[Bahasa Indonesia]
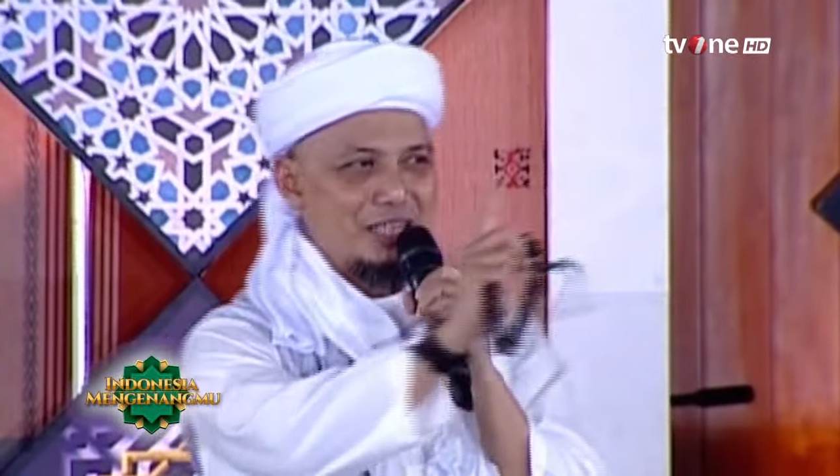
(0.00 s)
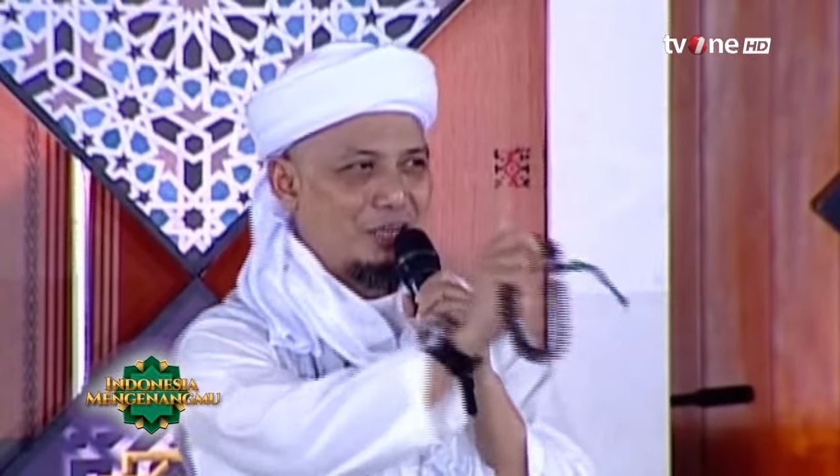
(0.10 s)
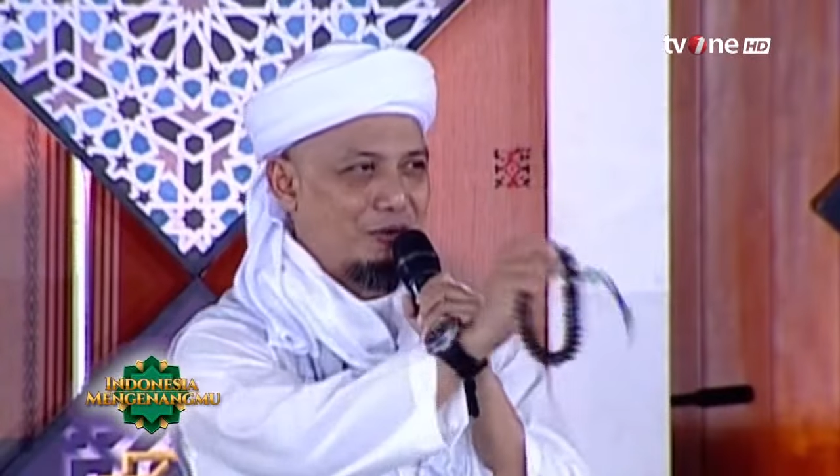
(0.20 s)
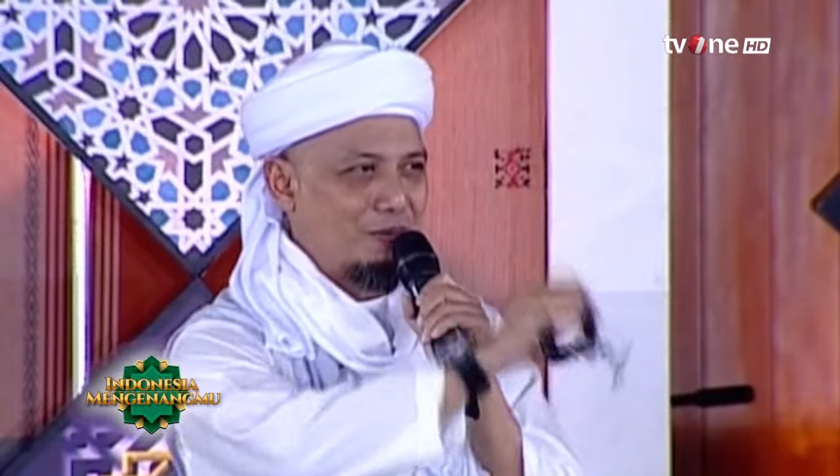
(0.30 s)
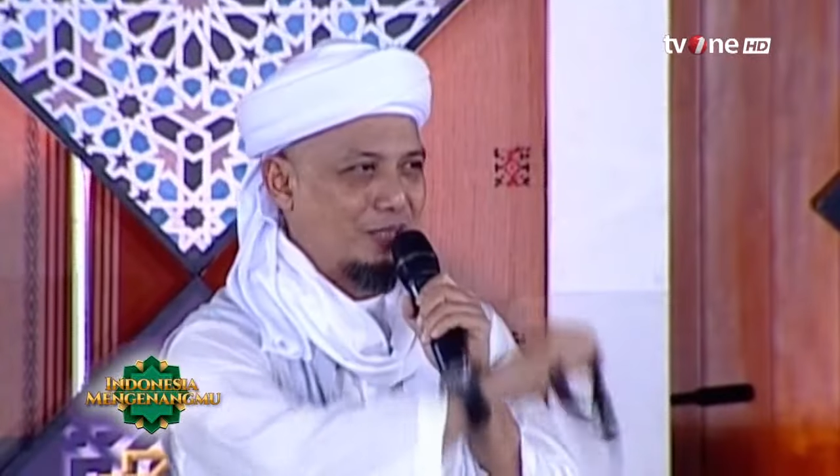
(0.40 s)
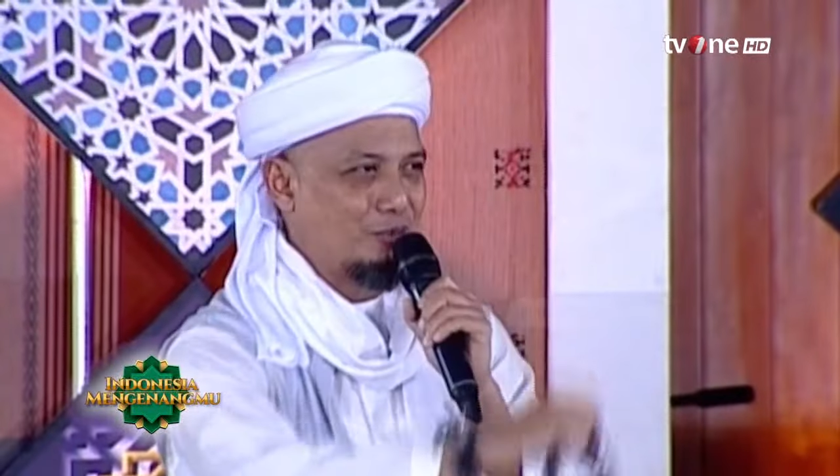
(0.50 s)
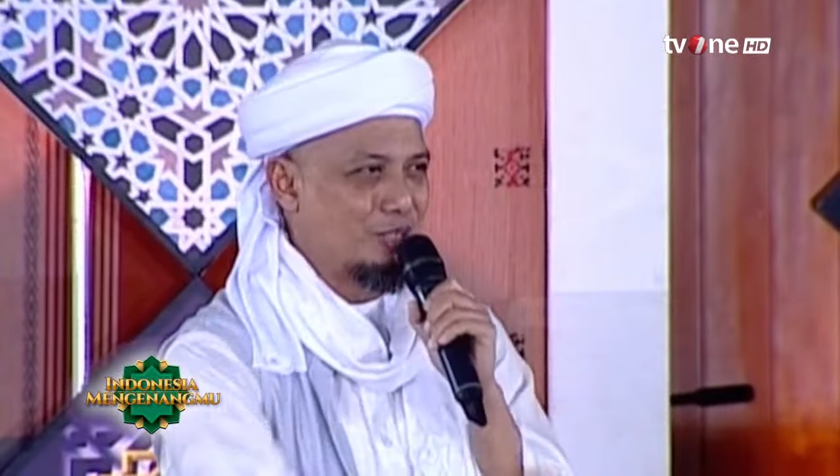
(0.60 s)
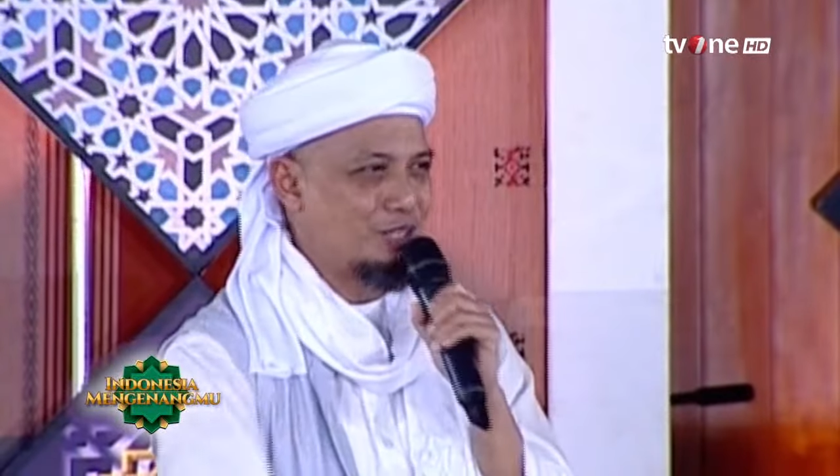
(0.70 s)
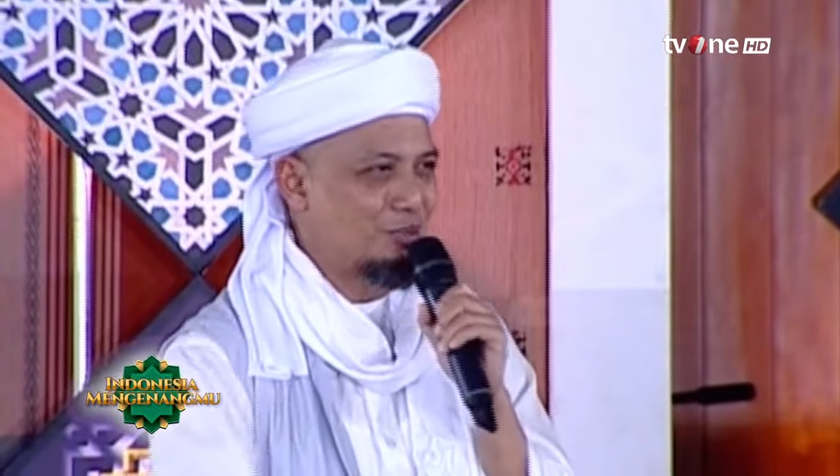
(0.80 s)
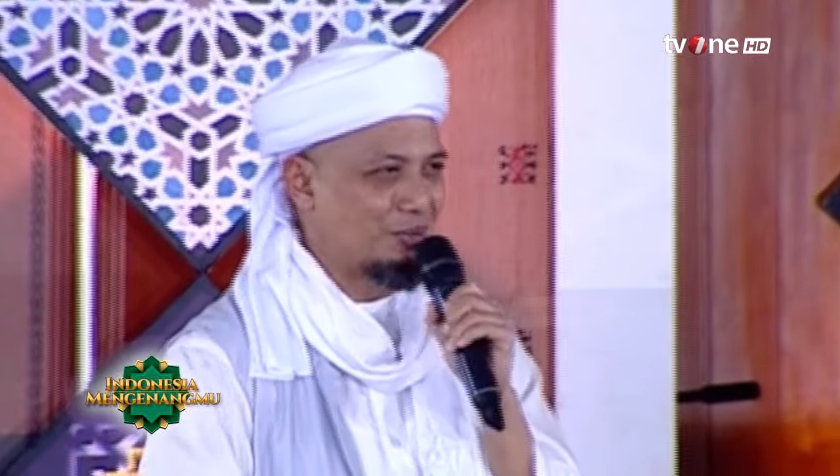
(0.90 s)
jawaban
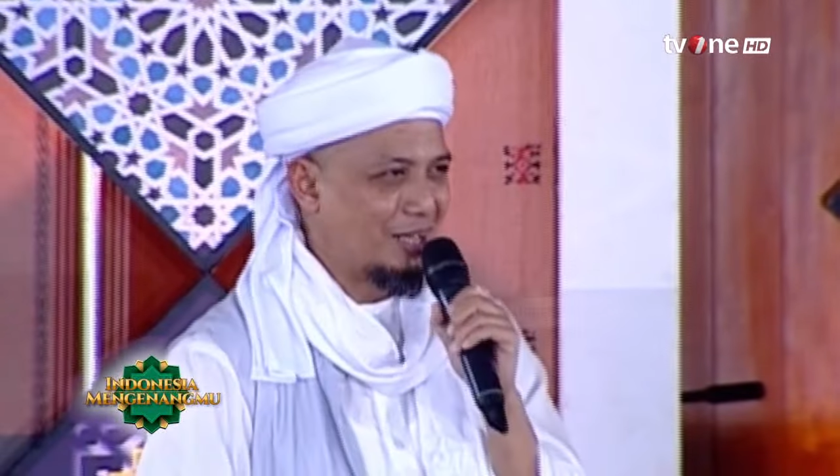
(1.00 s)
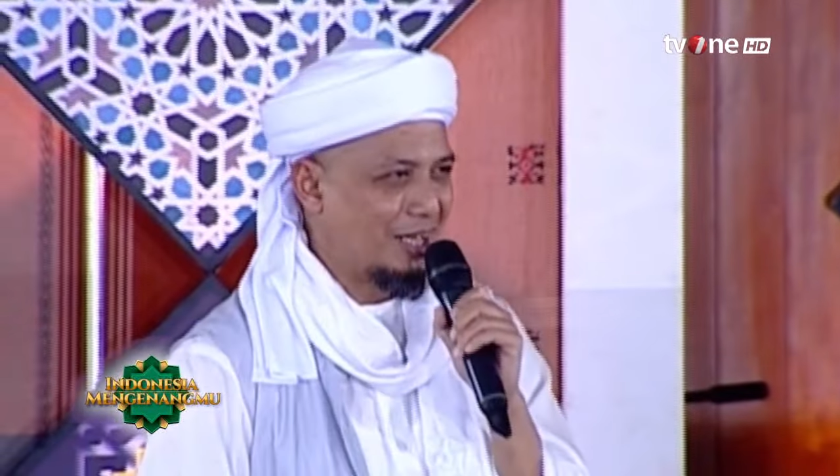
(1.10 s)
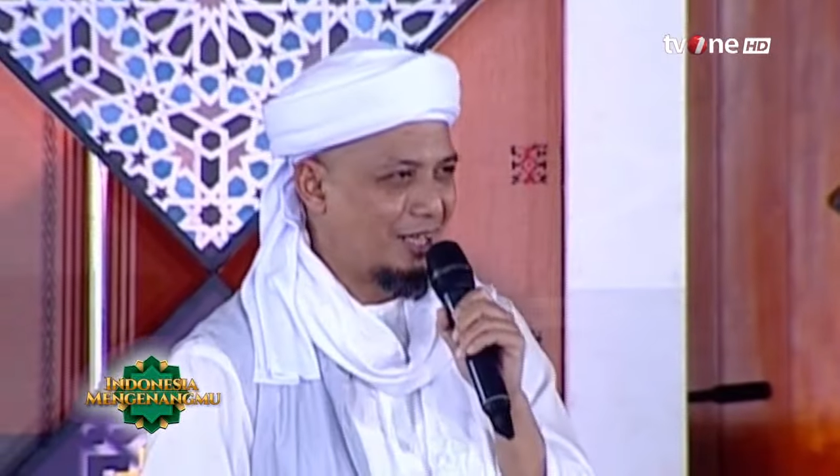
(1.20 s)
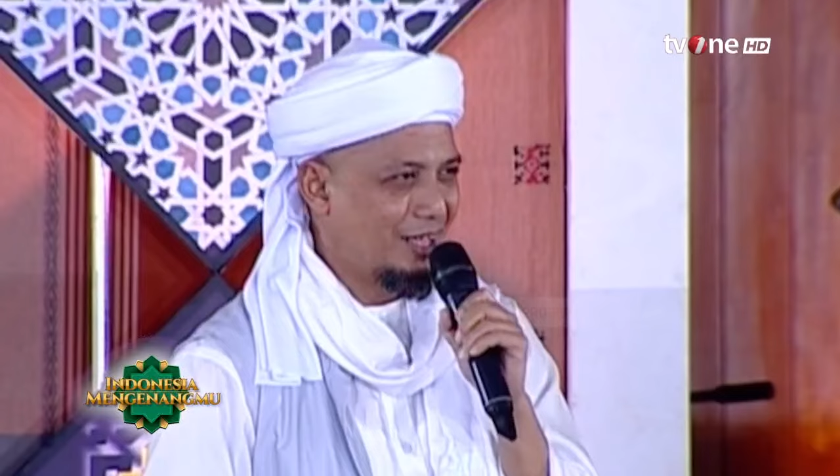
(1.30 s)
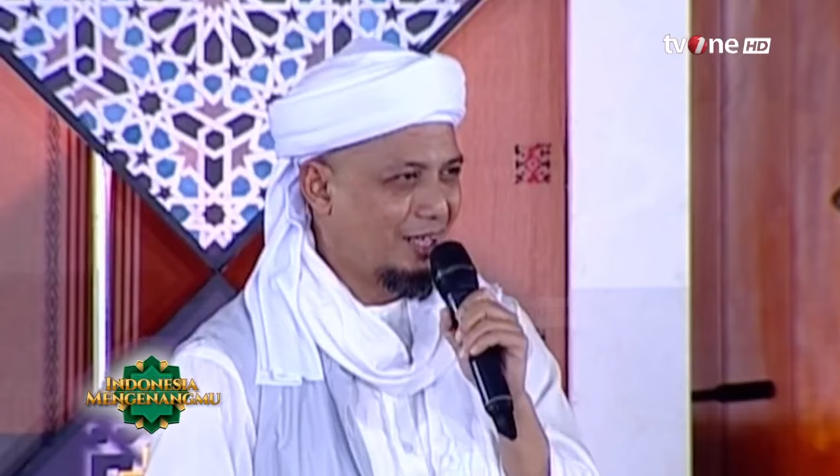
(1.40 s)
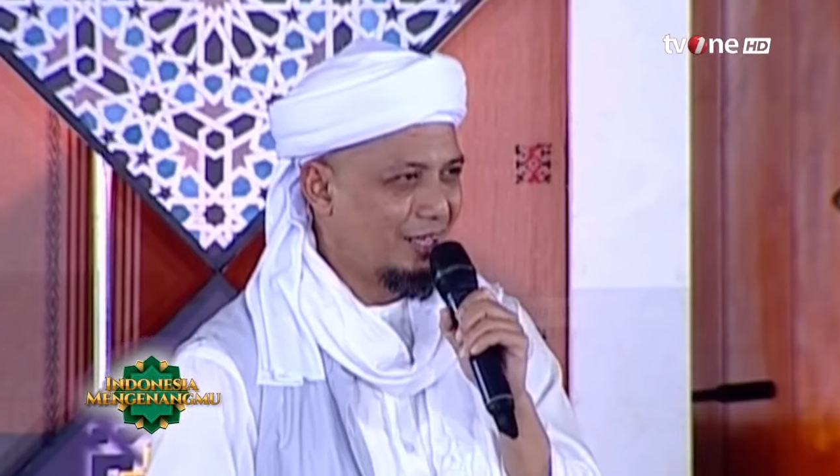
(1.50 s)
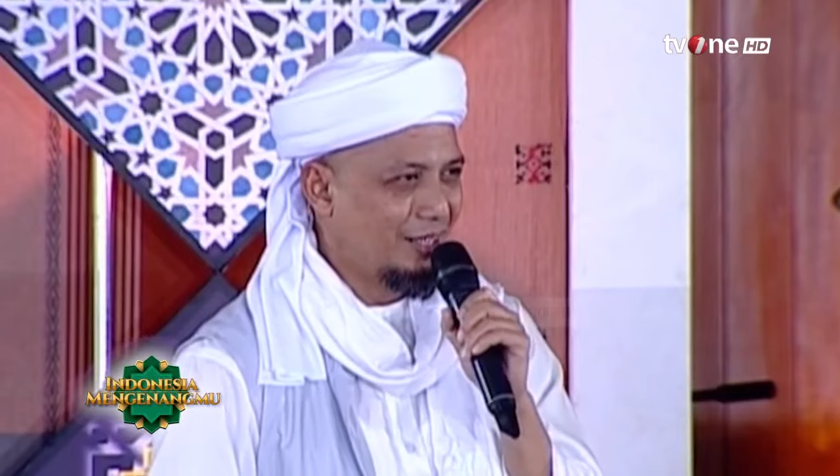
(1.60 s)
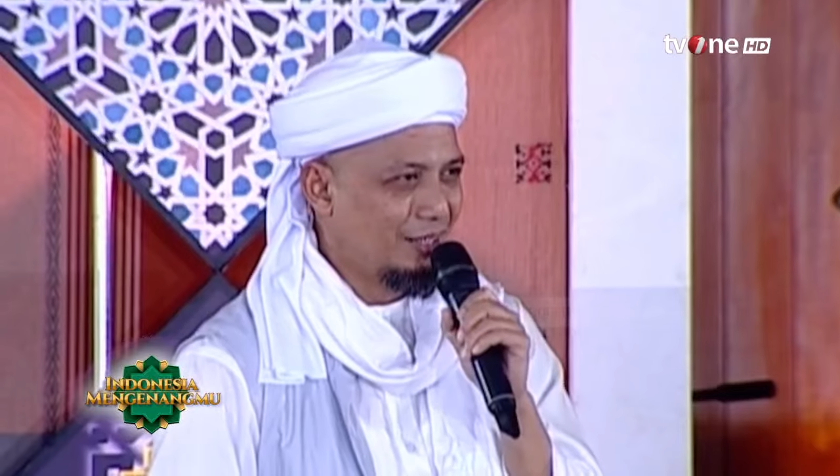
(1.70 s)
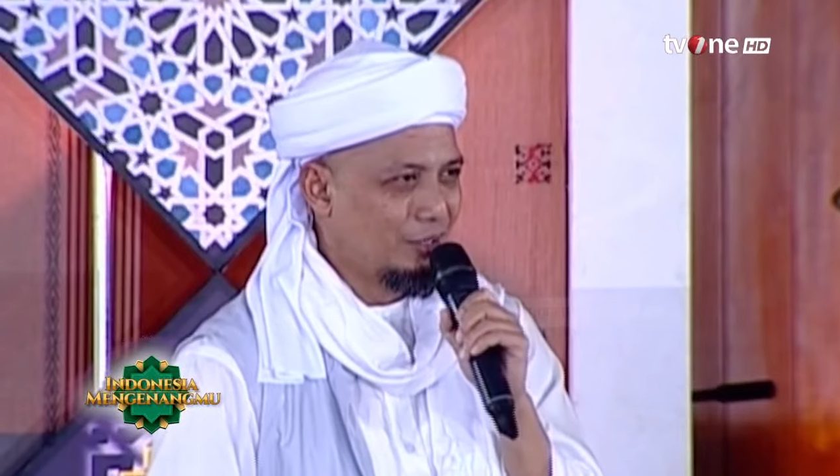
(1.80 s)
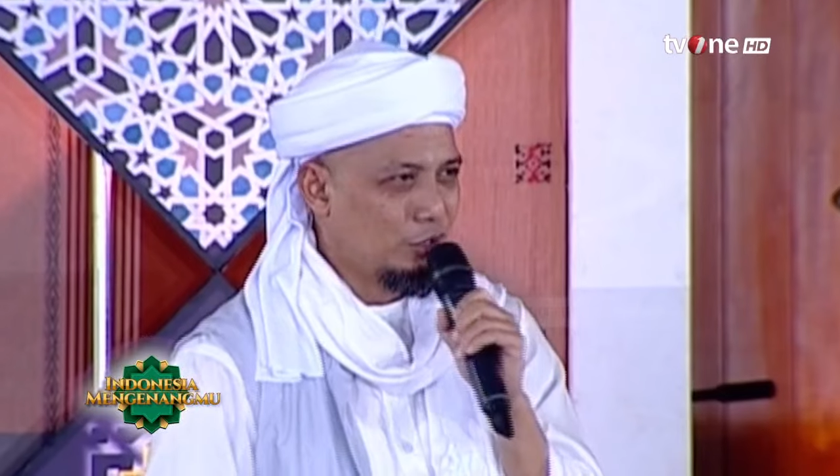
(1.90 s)
kunci surga.
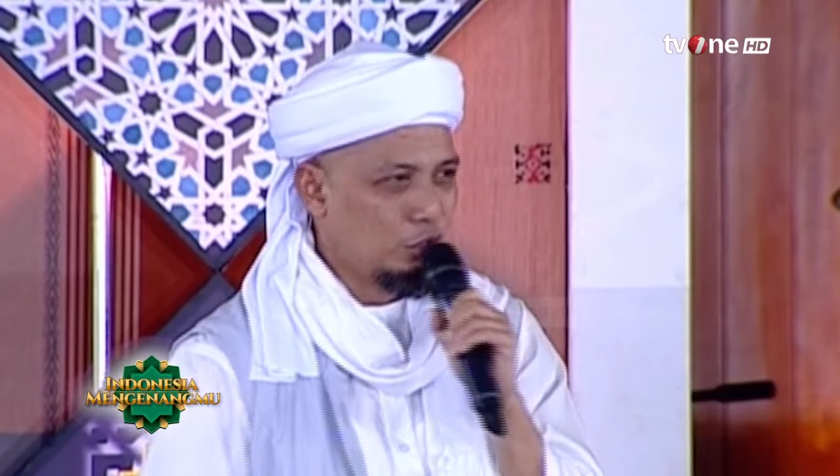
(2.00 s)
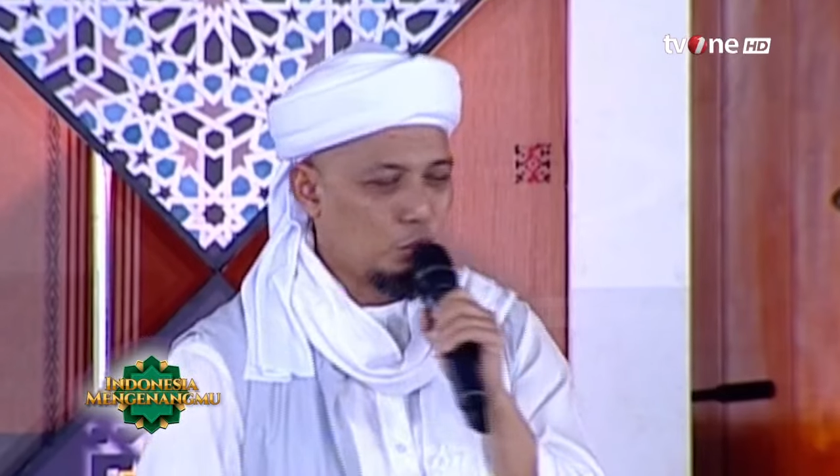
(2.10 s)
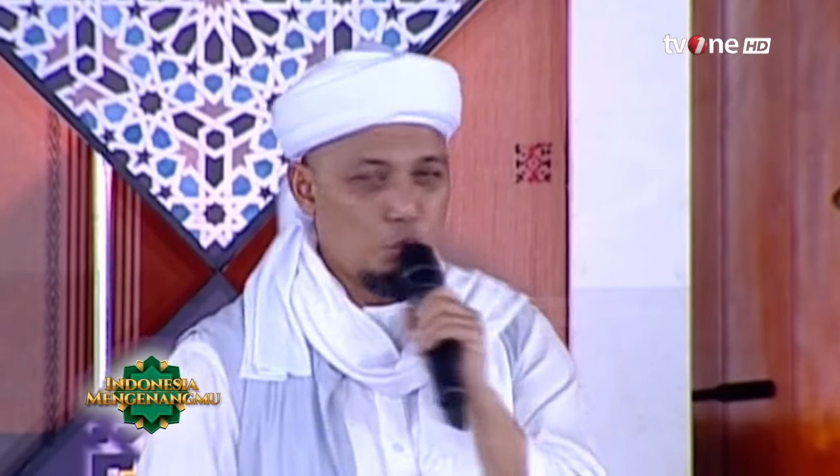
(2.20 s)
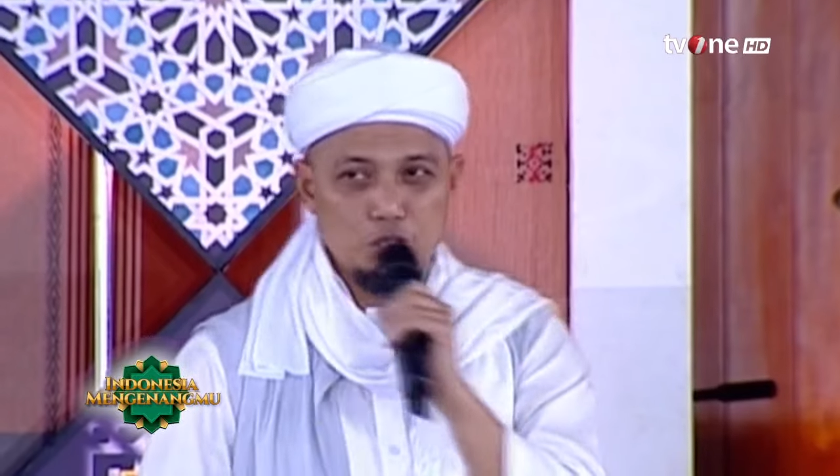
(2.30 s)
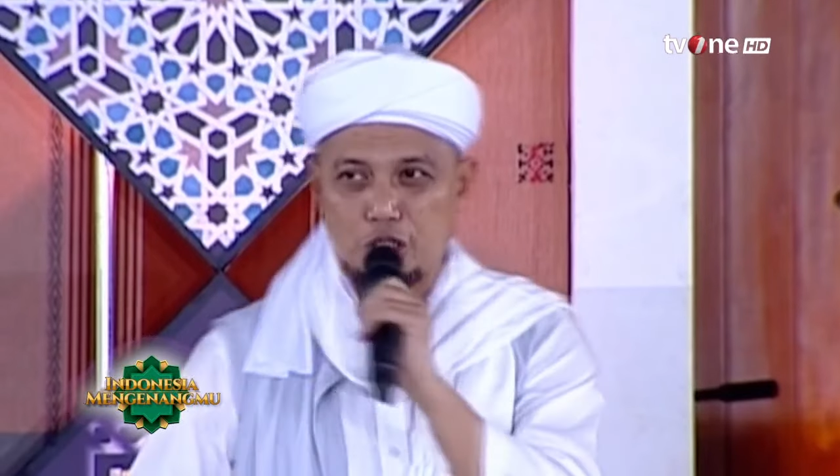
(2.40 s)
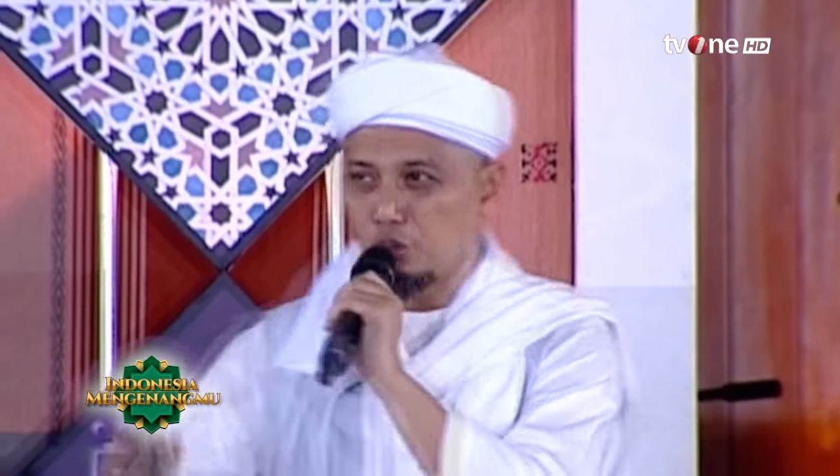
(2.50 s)
Kunci